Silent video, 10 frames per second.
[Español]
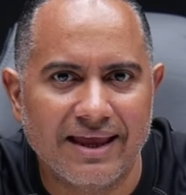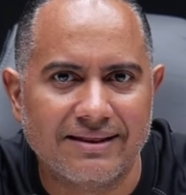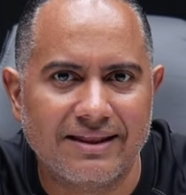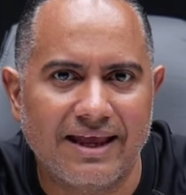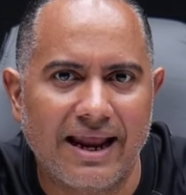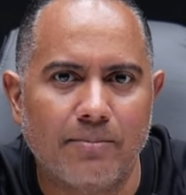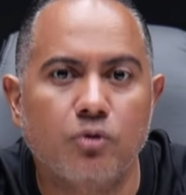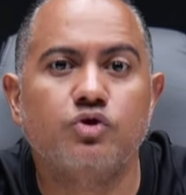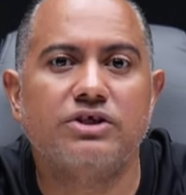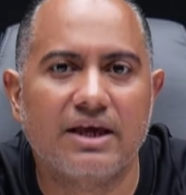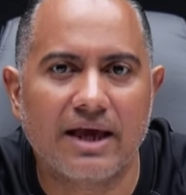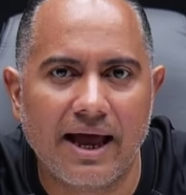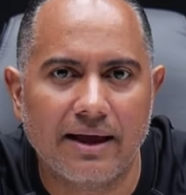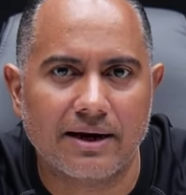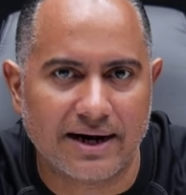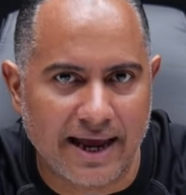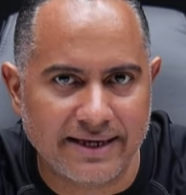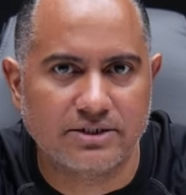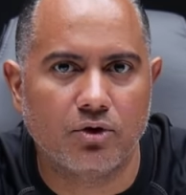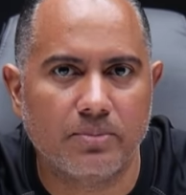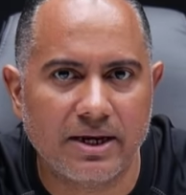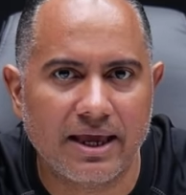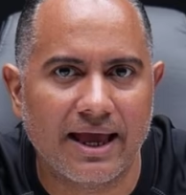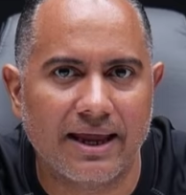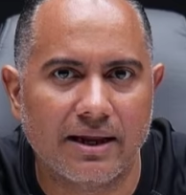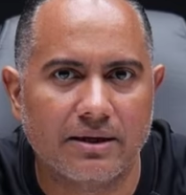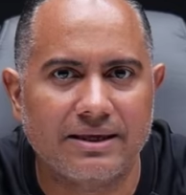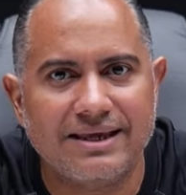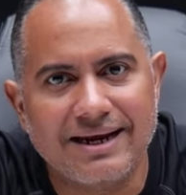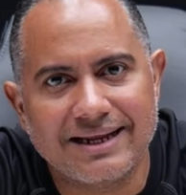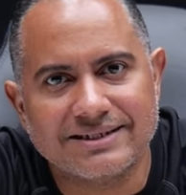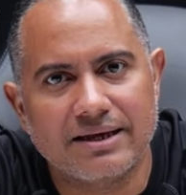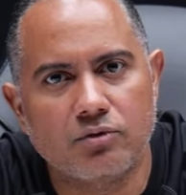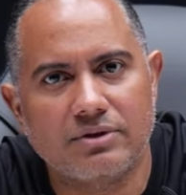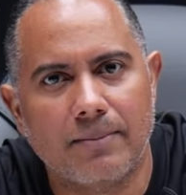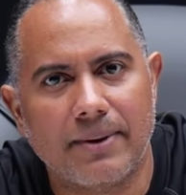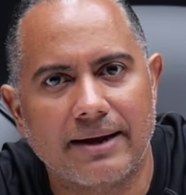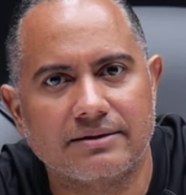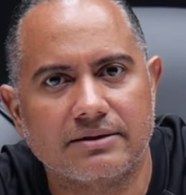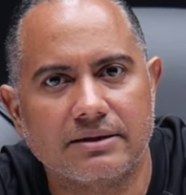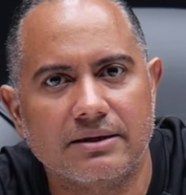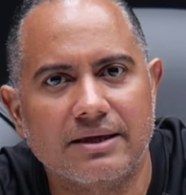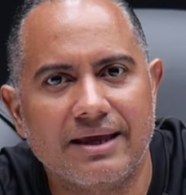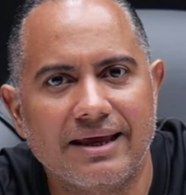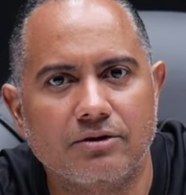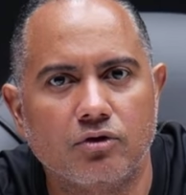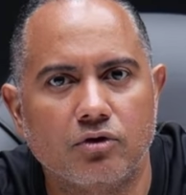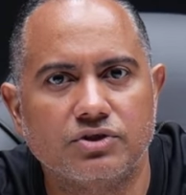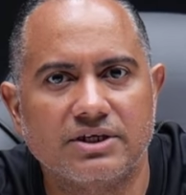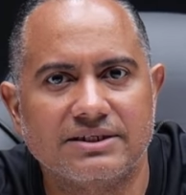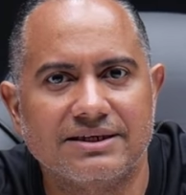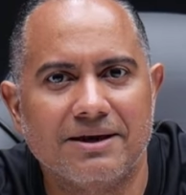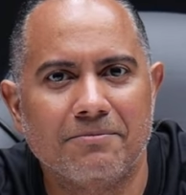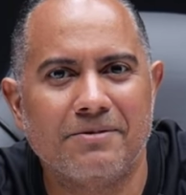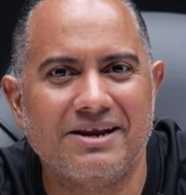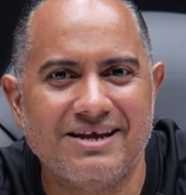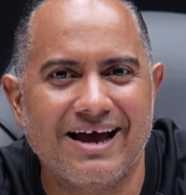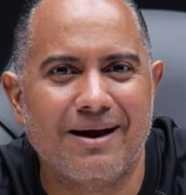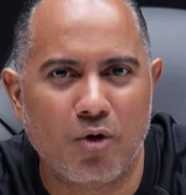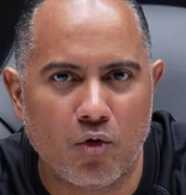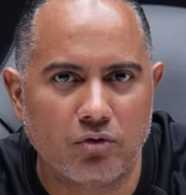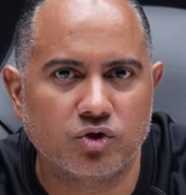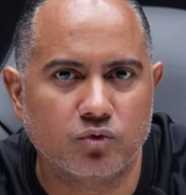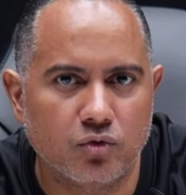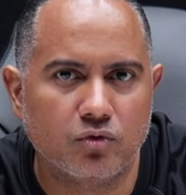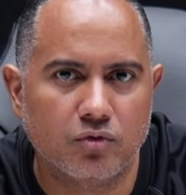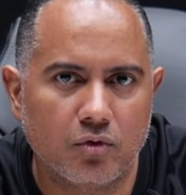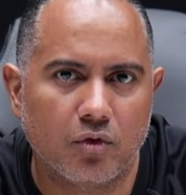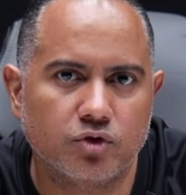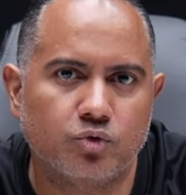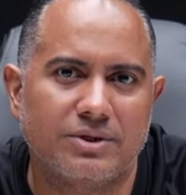de la música raíz dominicana y en la segunda parte entonces venía con su, con su,